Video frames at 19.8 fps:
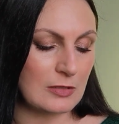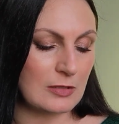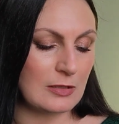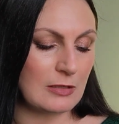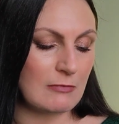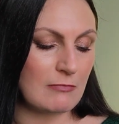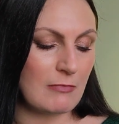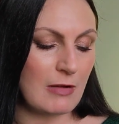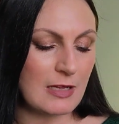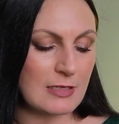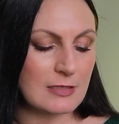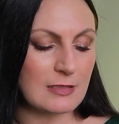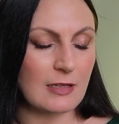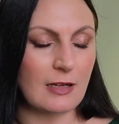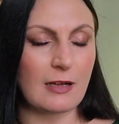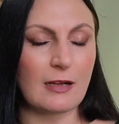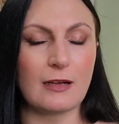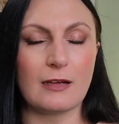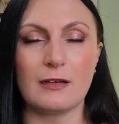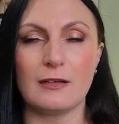e,
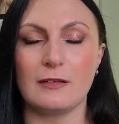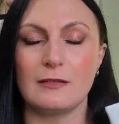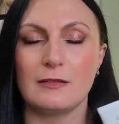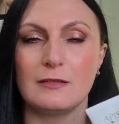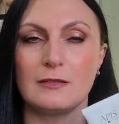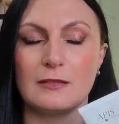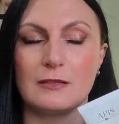maska,